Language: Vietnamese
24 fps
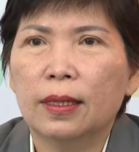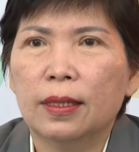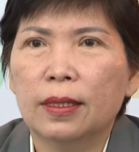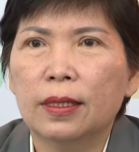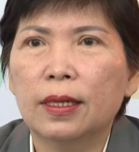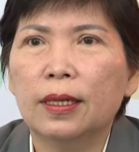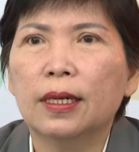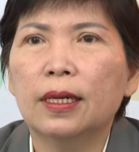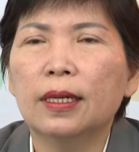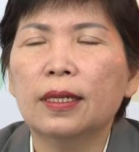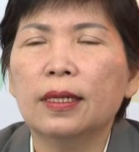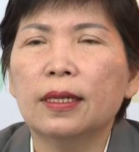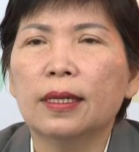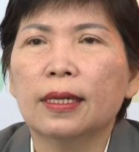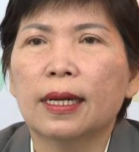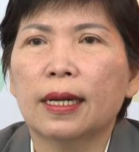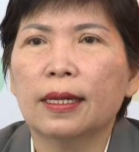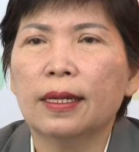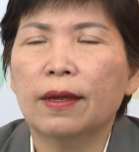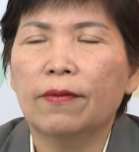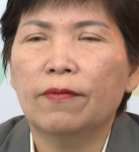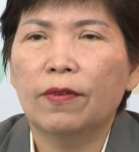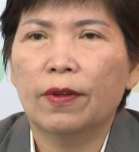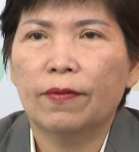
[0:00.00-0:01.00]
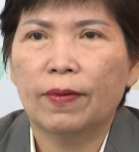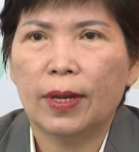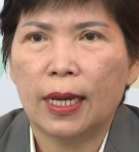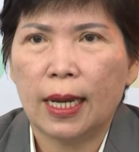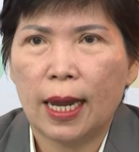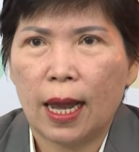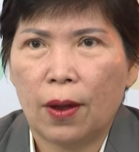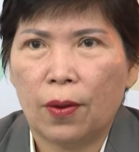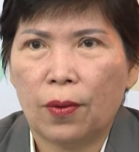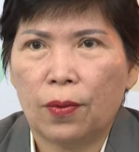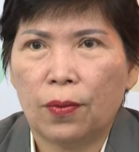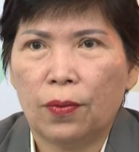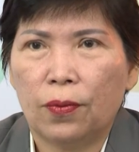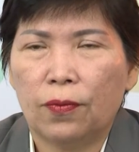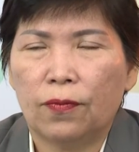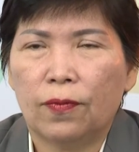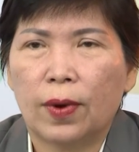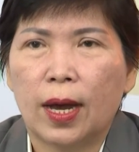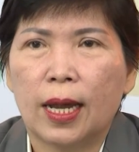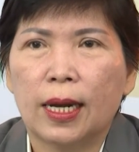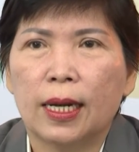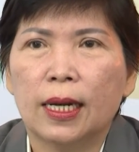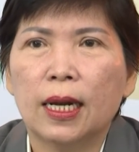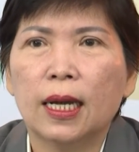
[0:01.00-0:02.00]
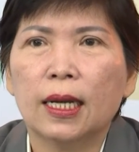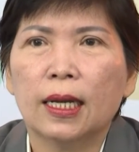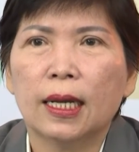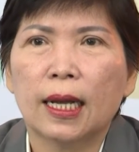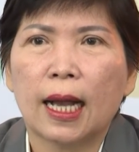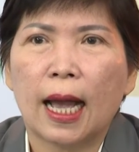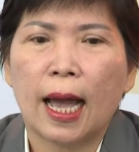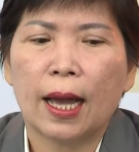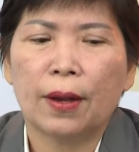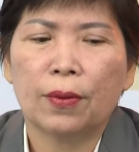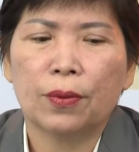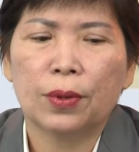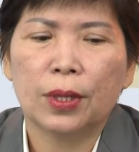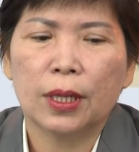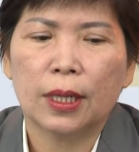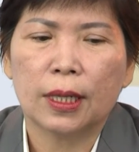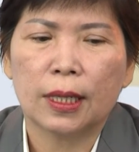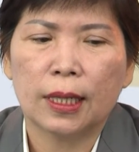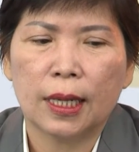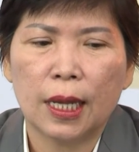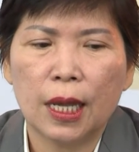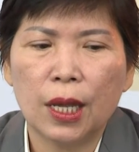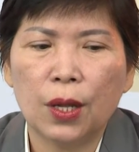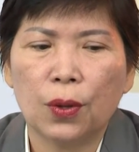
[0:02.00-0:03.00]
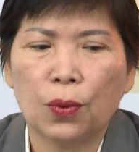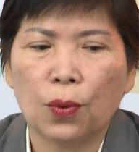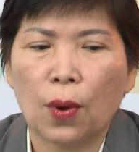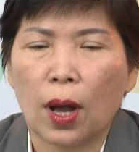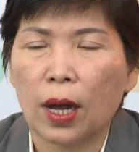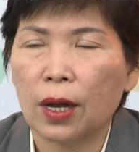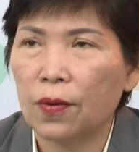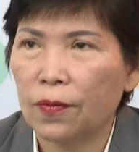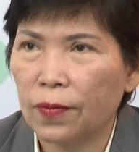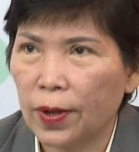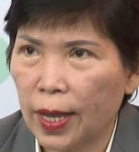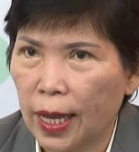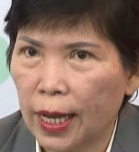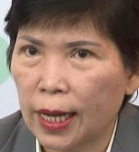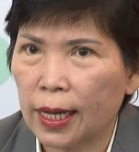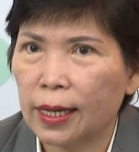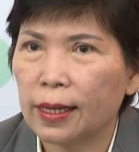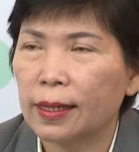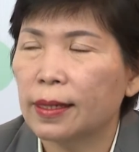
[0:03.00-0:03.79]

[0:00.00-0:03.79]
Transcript: giữa các nhân viên với nhau và nâng cao được cái hiệu quả công việc